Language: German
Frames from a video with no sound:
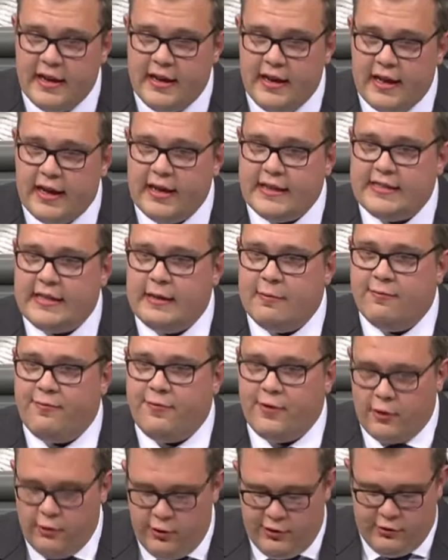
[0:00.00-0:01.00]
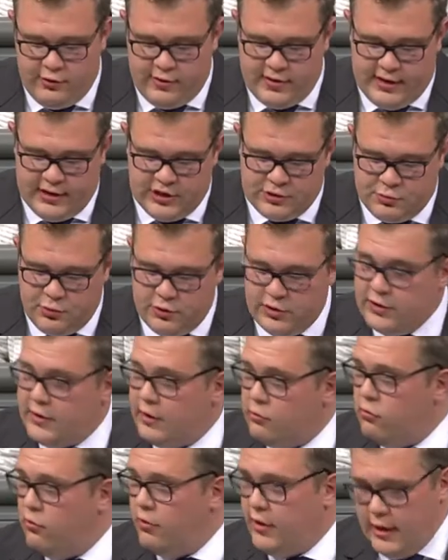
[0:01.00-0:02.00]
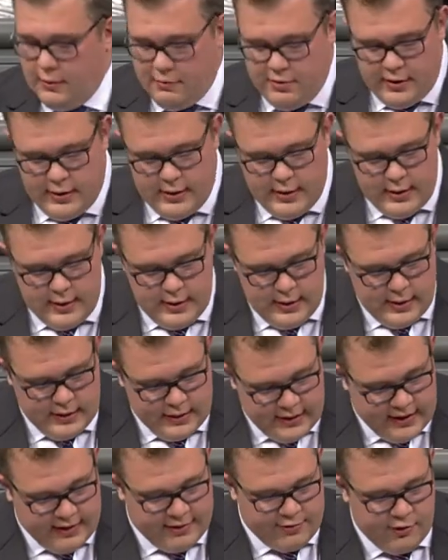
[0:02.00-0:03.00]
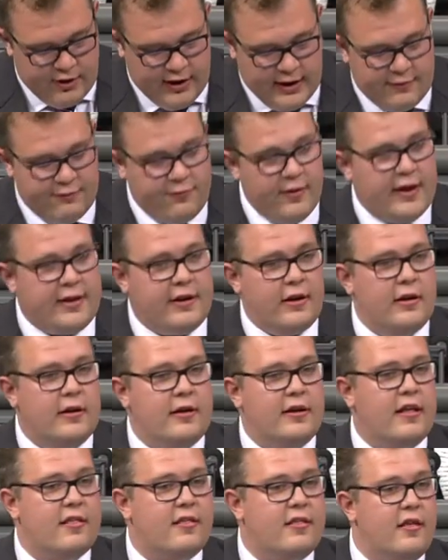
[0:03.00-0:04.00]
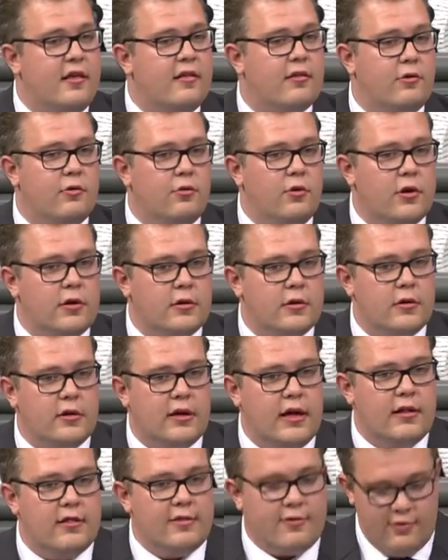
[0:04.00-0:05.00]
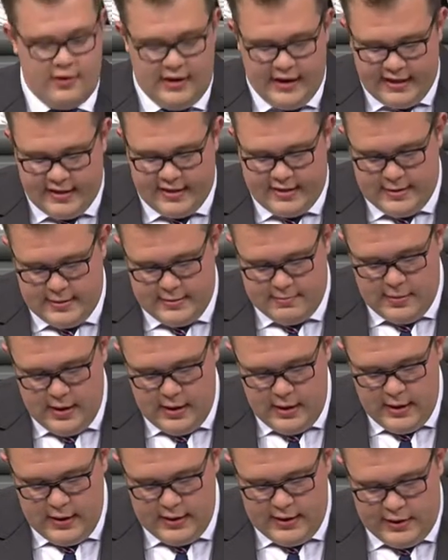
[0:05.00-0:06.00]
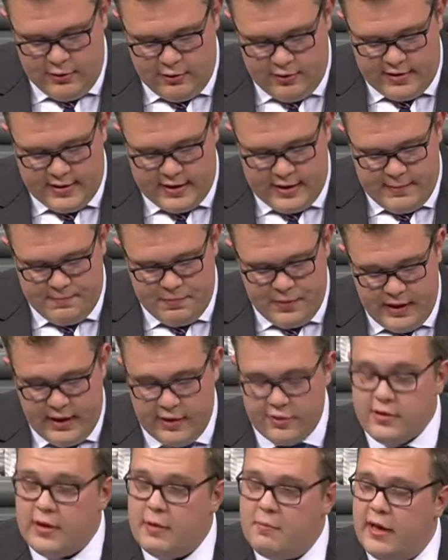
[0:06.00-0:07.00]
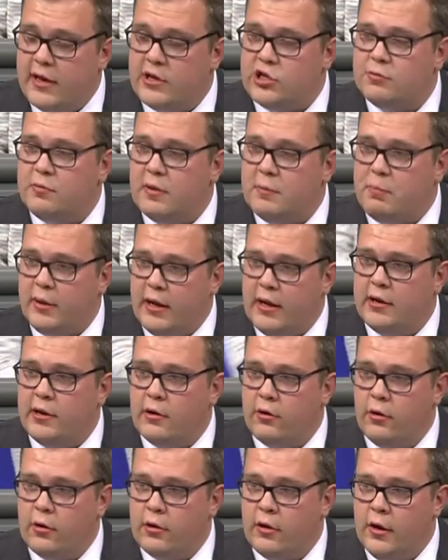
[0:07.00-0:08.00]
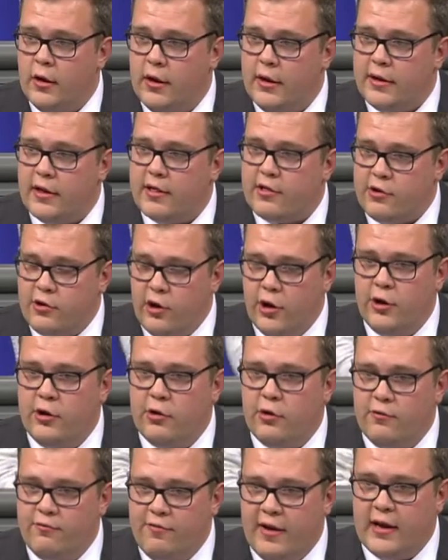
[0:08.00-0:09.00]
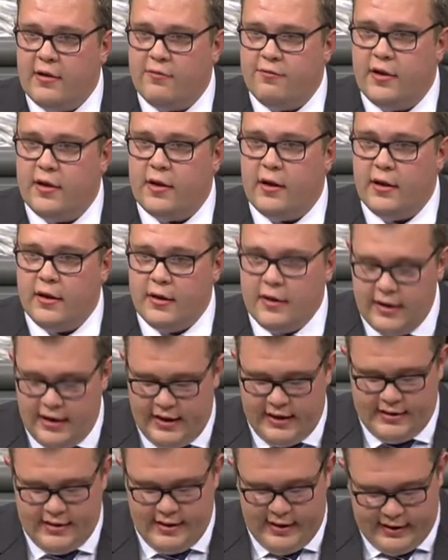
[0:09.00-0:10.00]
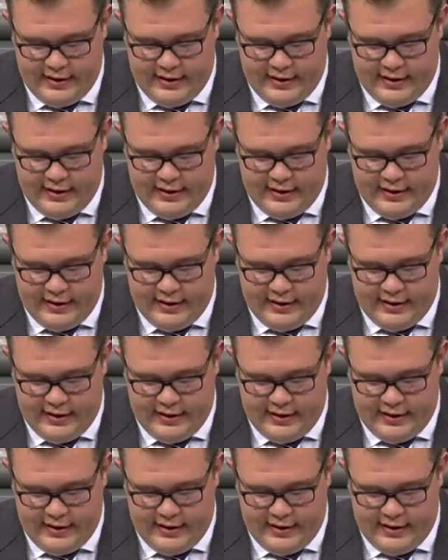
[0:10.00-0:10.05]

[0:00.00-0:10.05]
den legitimen Vergütungsansprüchen der Urheber nicht zu rechtfertigen, dass diese Hürden gehen zu Lasten der Nutzer, also der Menschen mit Behinderungen. Das können und werden wir nicht